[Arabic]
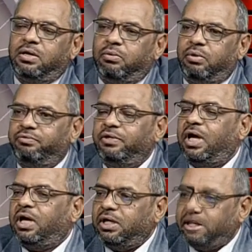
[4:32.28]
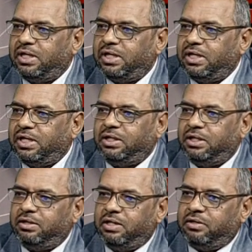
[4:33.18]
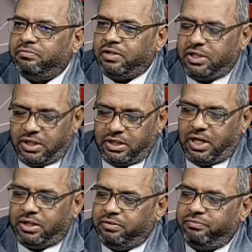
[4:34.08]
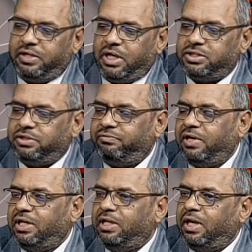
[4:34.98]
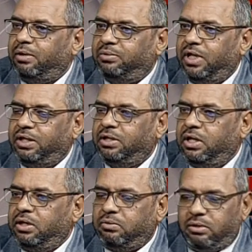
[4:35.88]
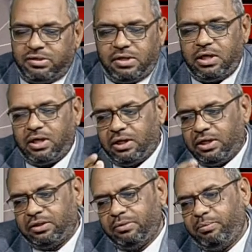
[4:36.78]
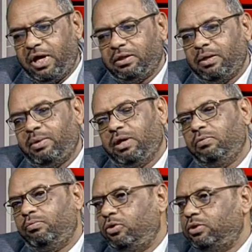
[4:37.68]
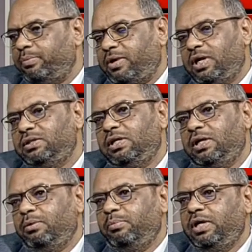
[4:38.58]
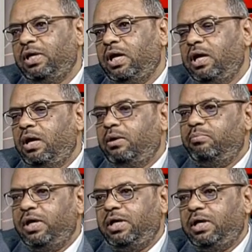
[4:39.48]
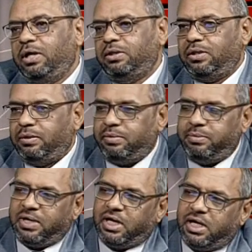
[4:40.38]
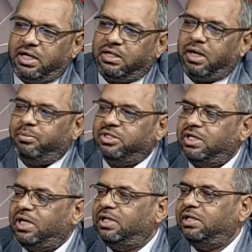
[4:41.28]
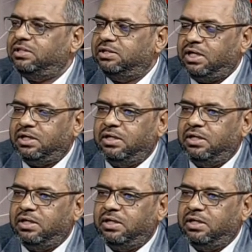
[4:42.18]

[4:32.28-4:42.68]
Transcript: وفيها خير بدني فهي يعني فيها شفاء للأبدان وذكر الأطباء طبعا والمؤتمرات العلمية بينت بما لا يدع مجالا للشك